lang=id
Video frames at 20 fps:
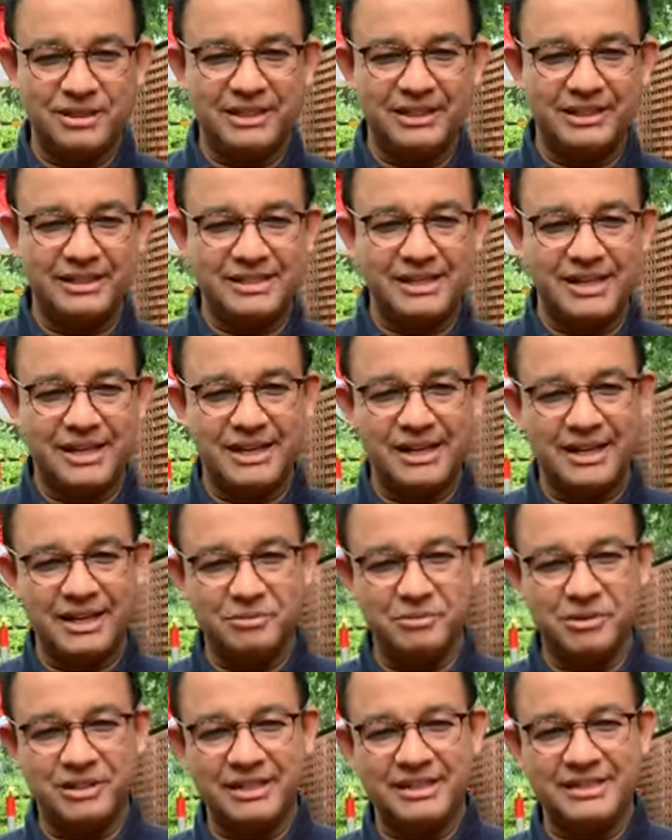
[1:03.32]
yang sudah dikerjakan,
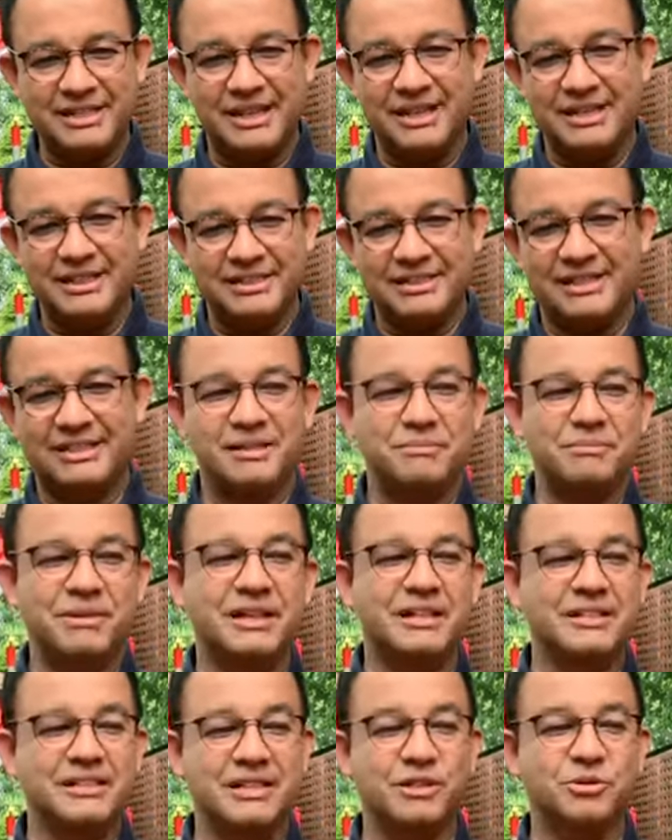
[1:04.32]
yang mau dikerjakan saya
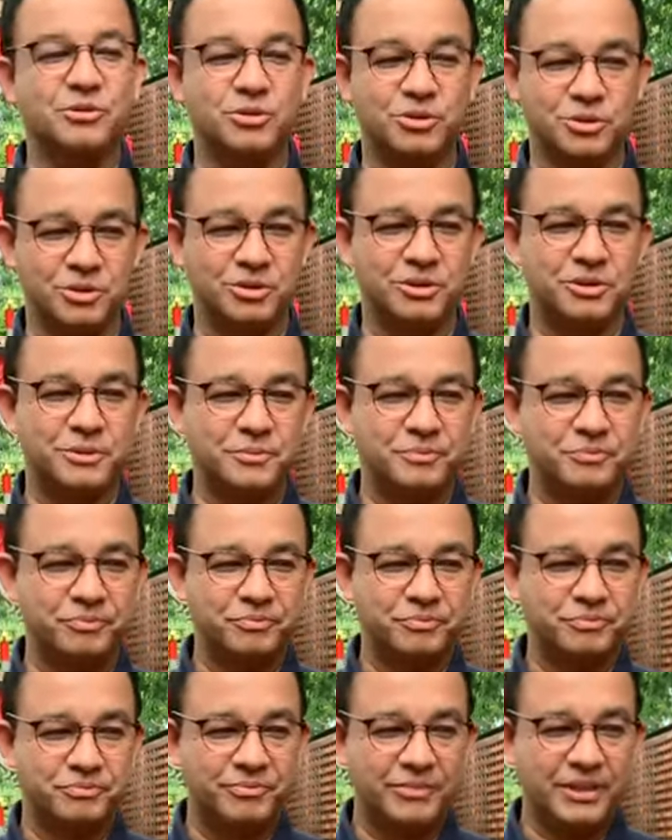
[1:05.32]
sampaikan secara khusus.
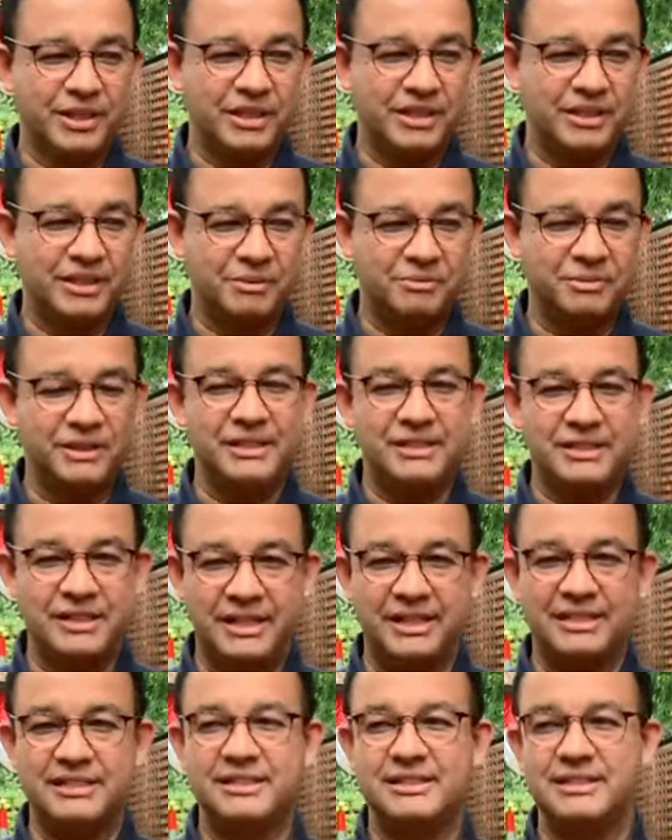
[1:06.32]
Tapi yang
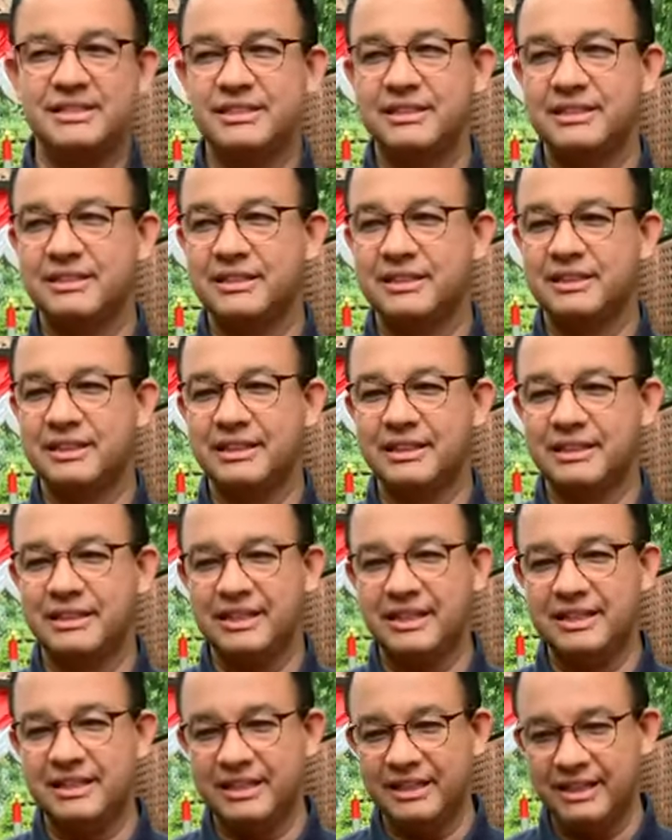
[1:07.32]
jelas
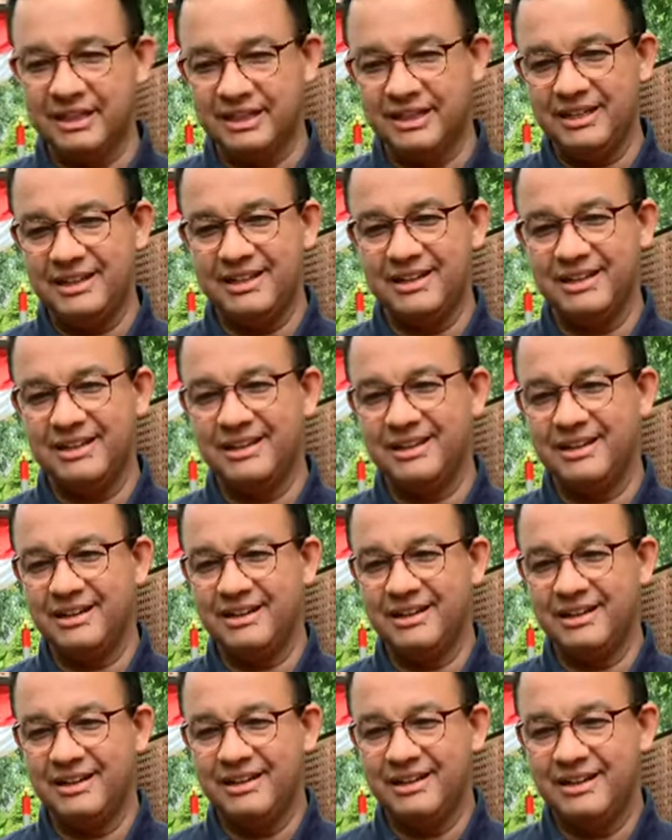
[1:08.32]
kita ingin agar
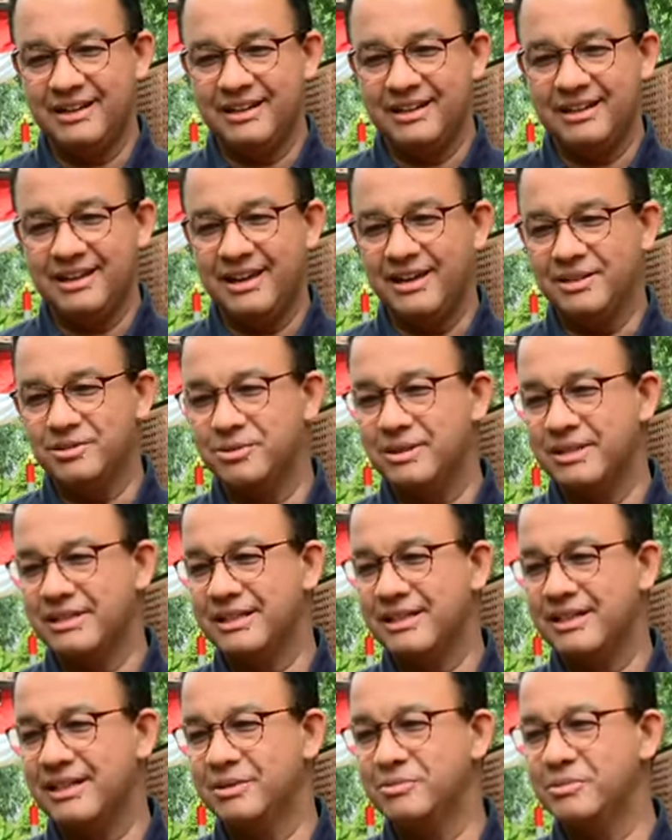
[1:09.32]
ya,
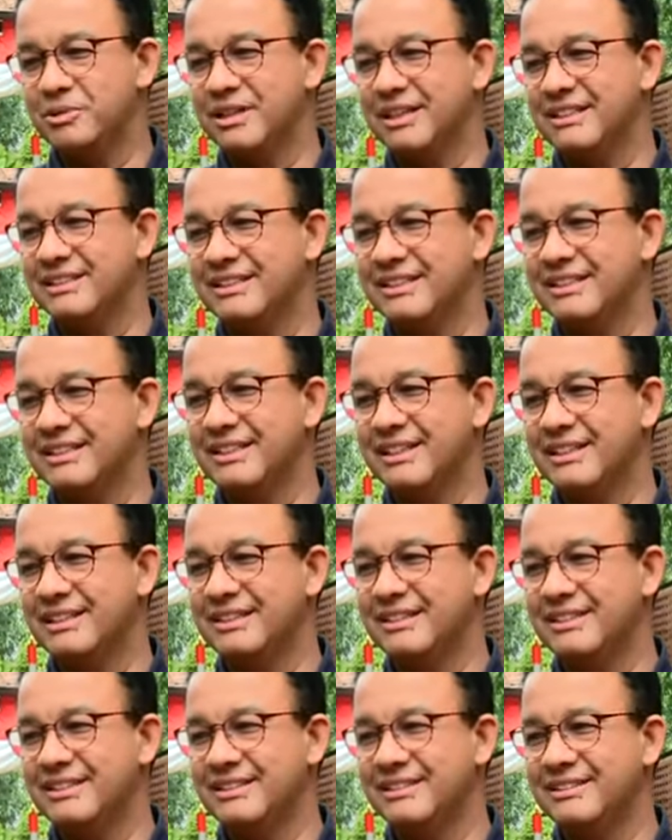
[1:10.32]
suasana demokrasi kita
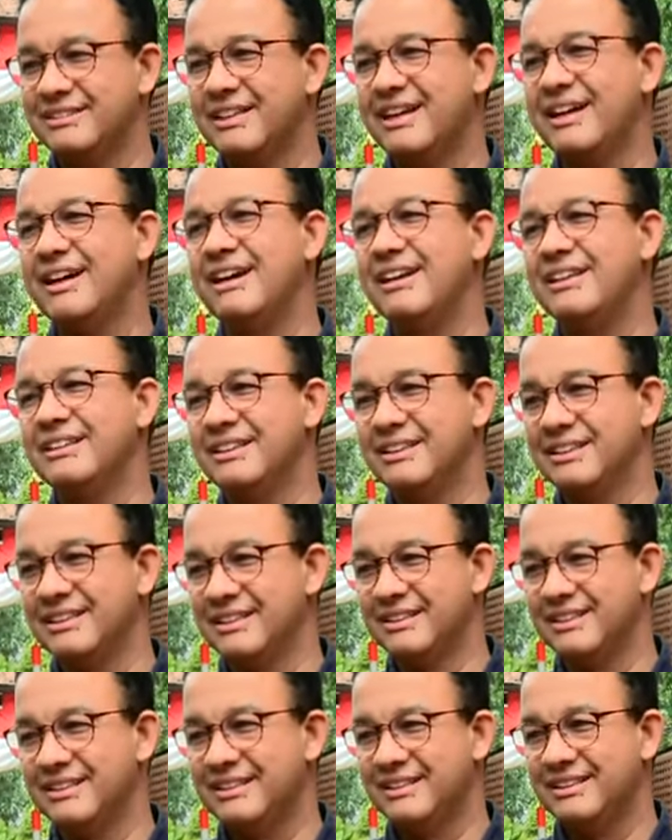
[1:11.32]
ini sehat,
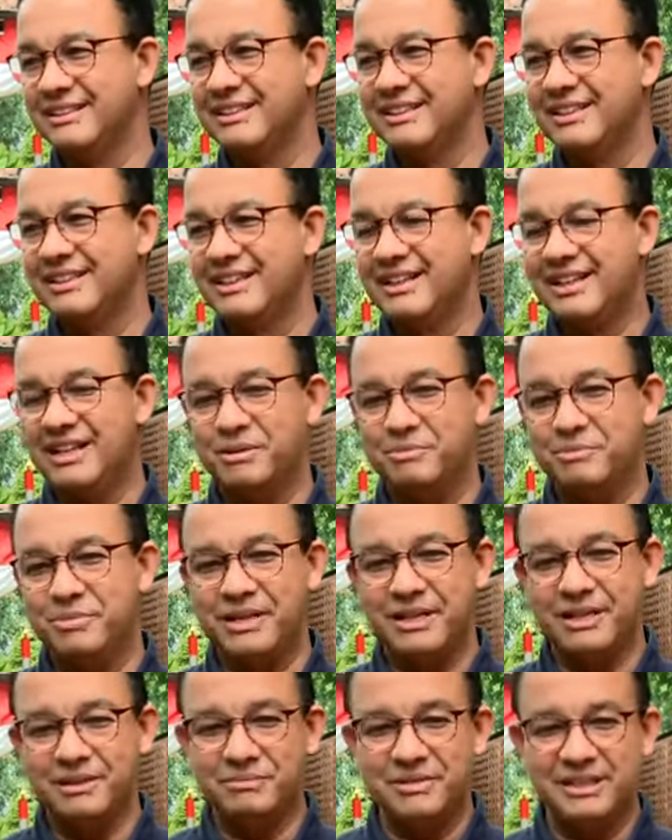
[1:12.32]

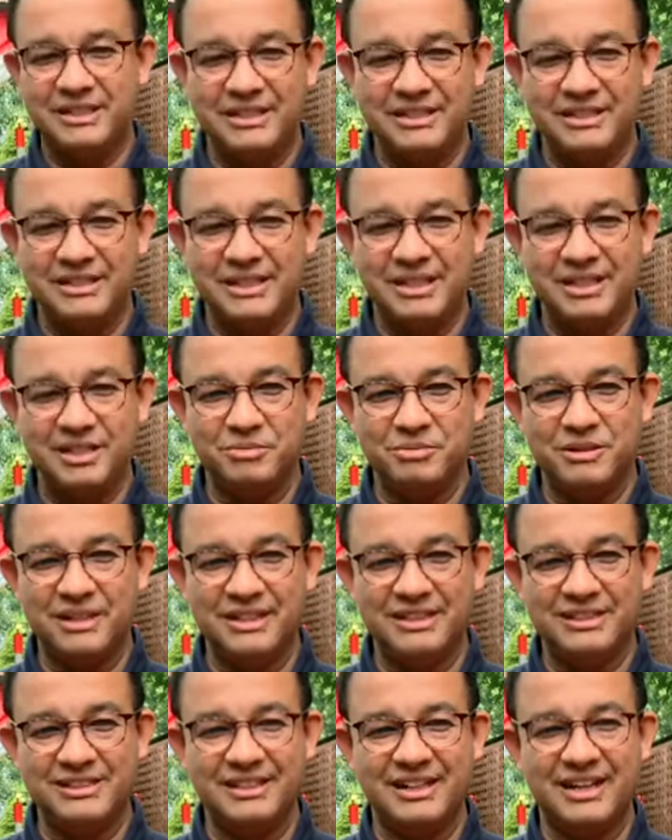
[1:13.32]
apa yang menjadi
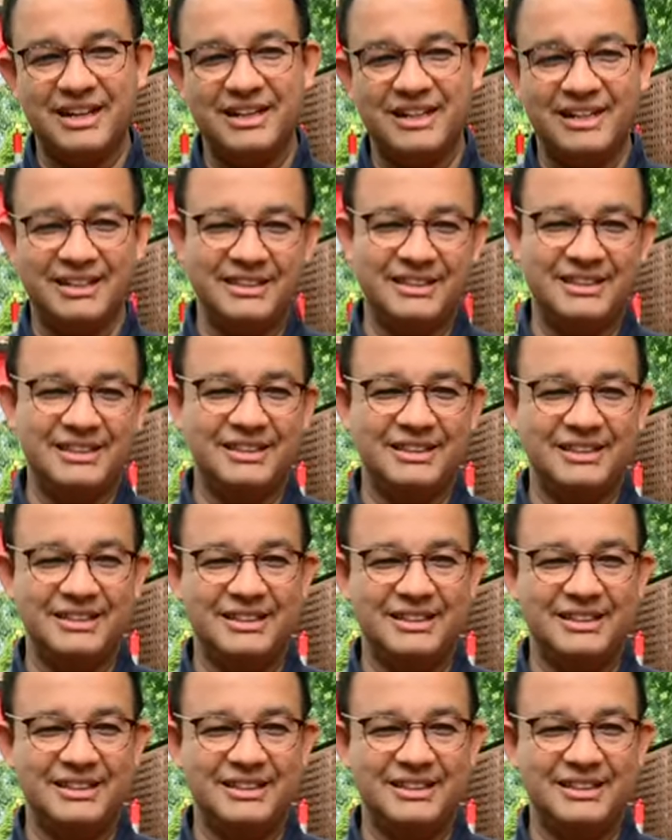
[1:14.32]
aspirasi rakyat